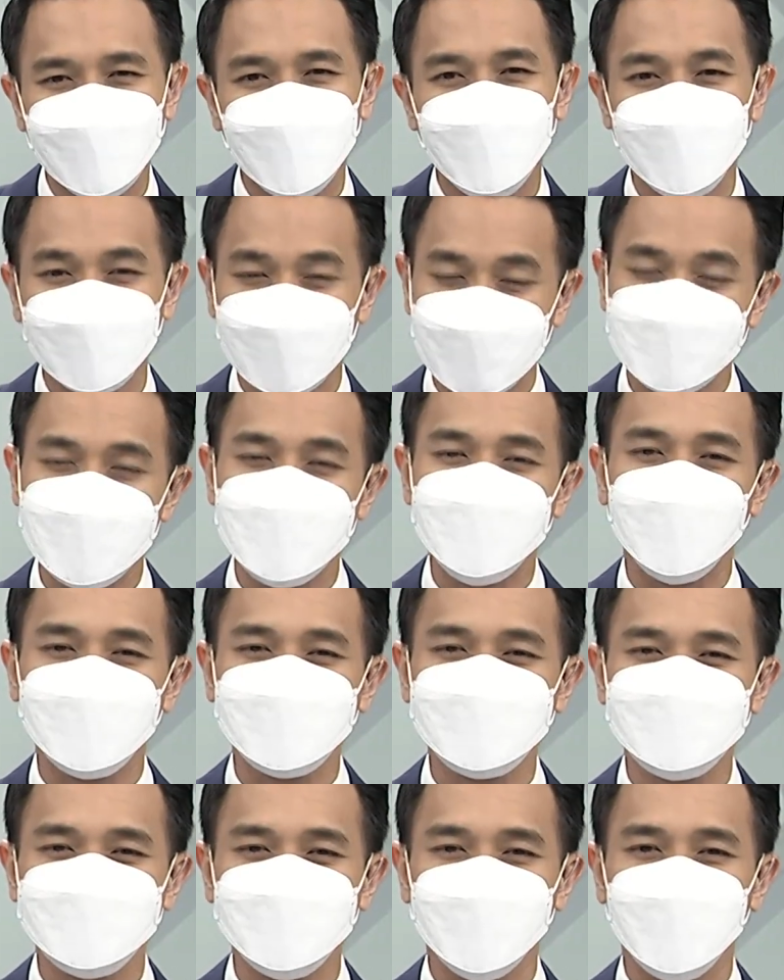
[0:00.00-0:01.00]
ก็คงหนีไม่
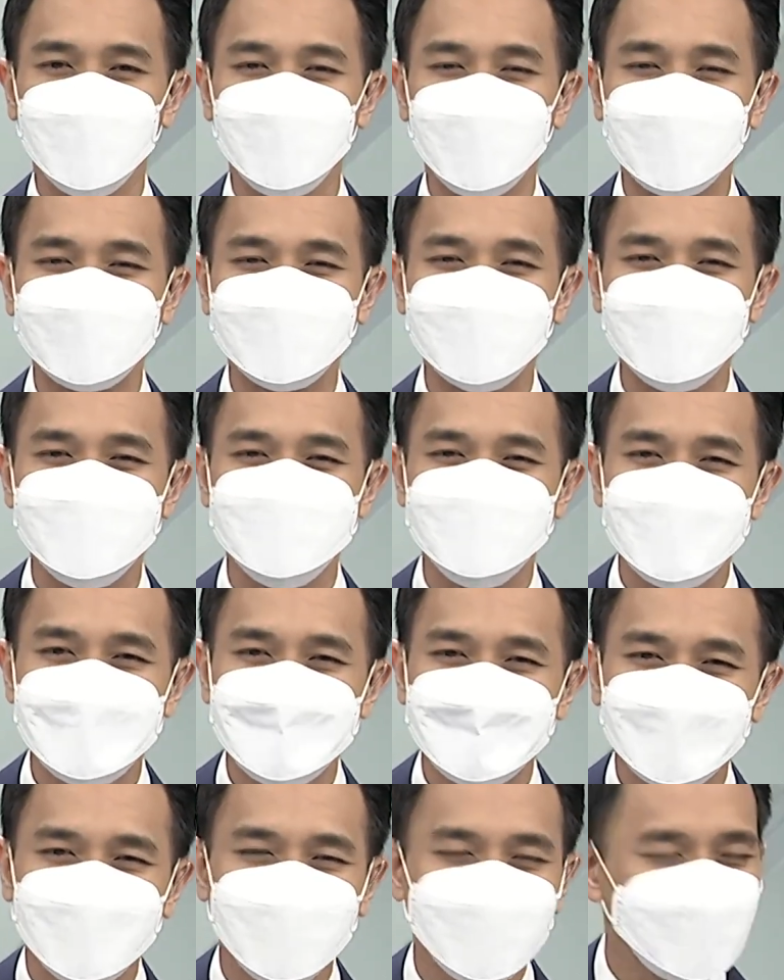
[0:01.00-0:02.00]
พ้นโจไบเดน
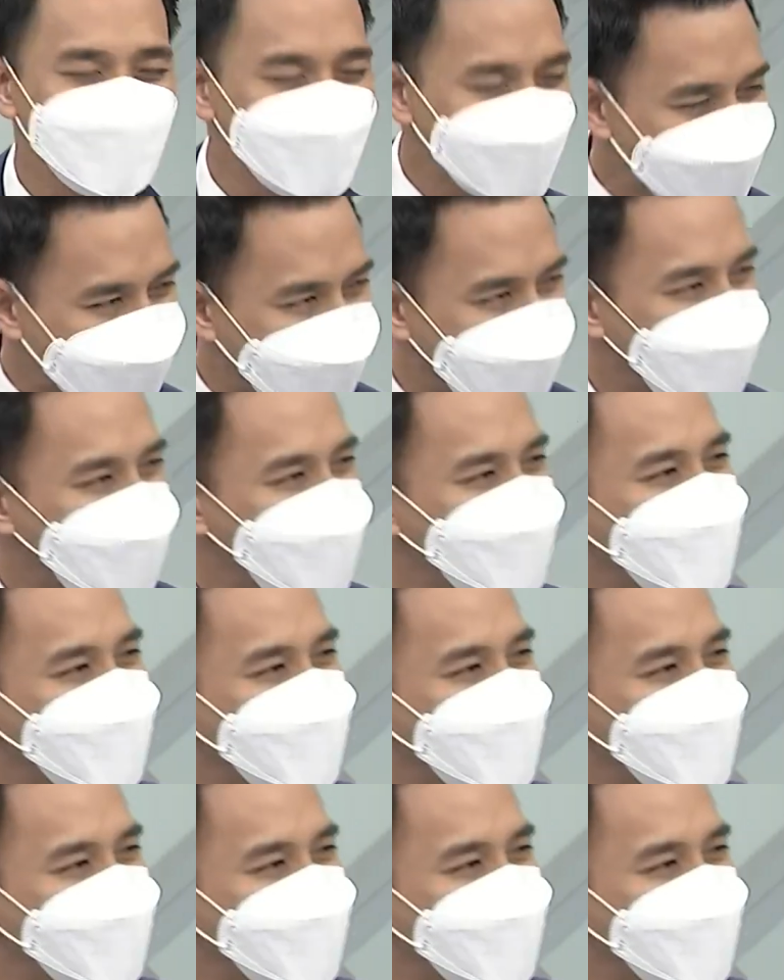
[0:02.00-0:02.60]
คุณวินิษฐา